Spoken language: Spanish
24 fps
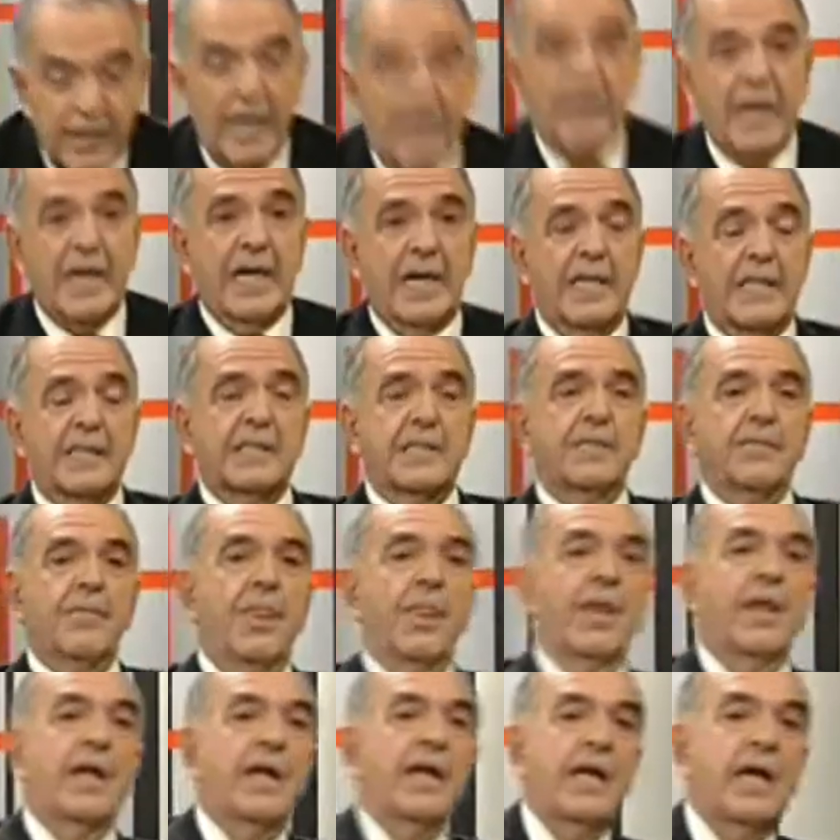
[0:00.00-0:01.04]
Ancash,
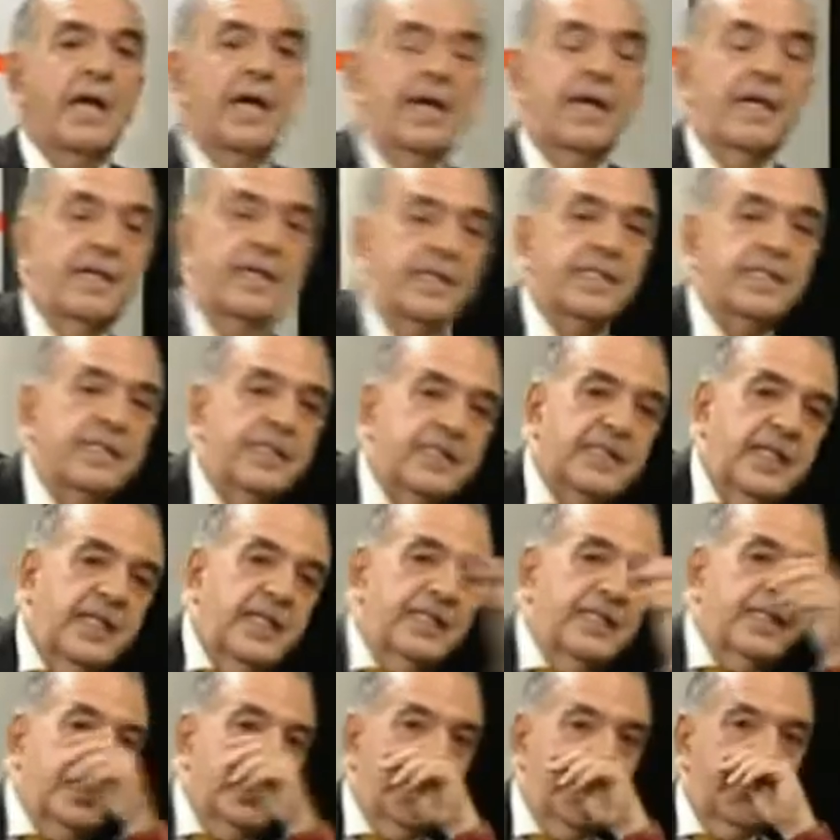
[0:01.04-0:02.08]
es
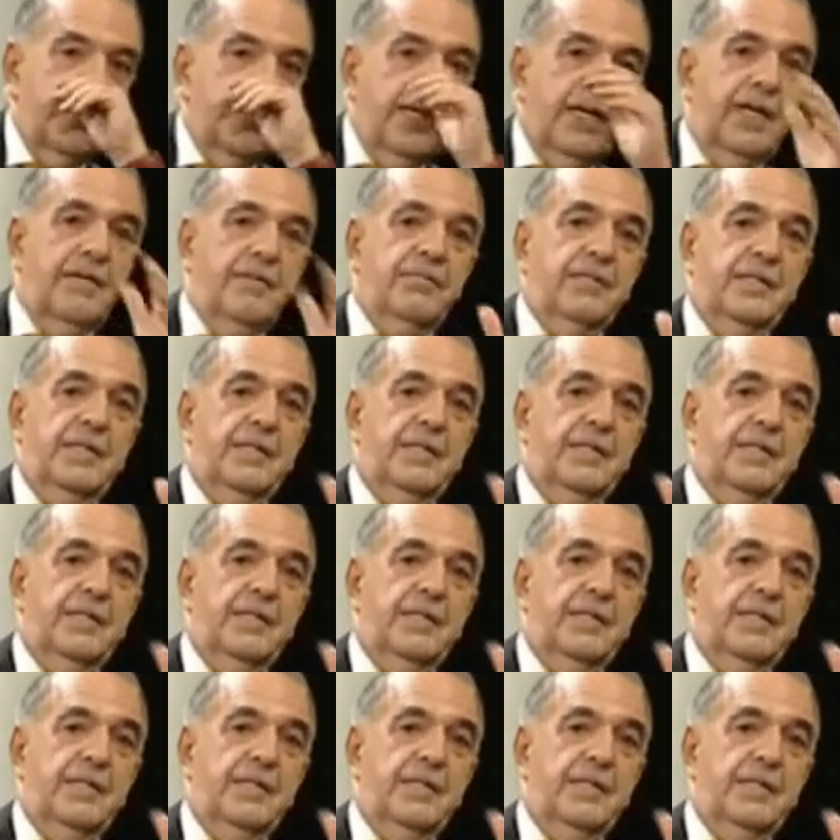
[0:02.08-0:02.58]
interesante ver